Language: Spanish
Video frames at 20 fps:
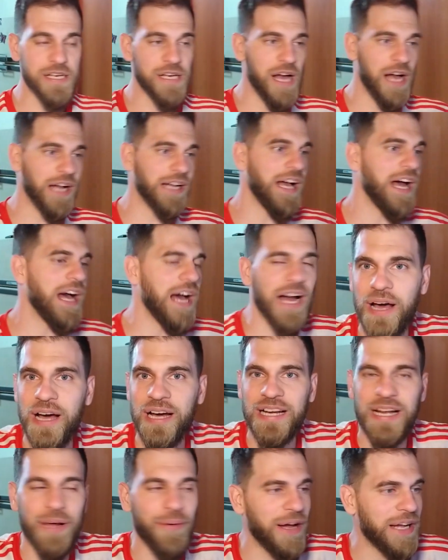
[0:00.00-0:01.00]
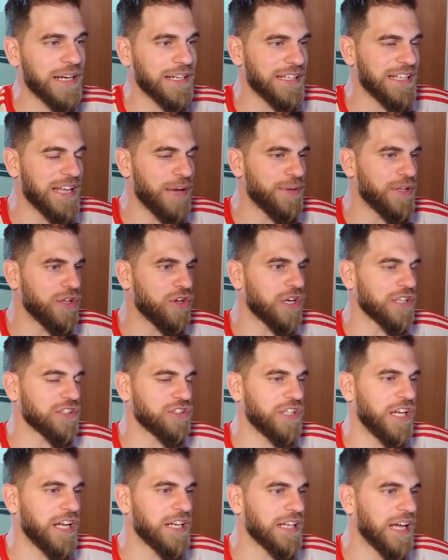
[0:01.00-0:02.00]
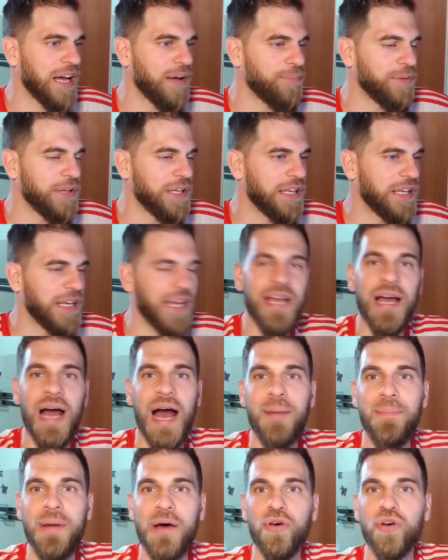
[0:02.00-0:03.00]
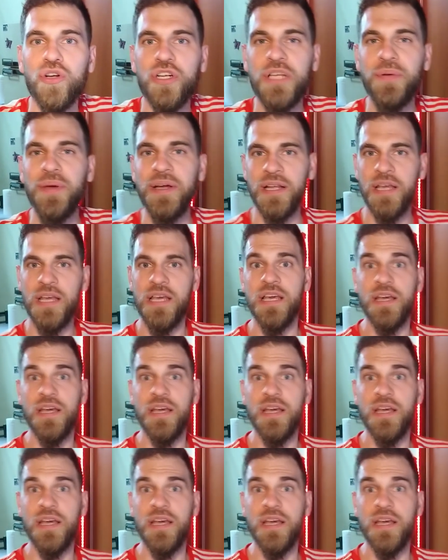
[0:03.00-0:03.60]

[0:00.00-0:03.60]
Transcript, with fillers: acá a grabar y a video reaccionar a mi eh, amado River.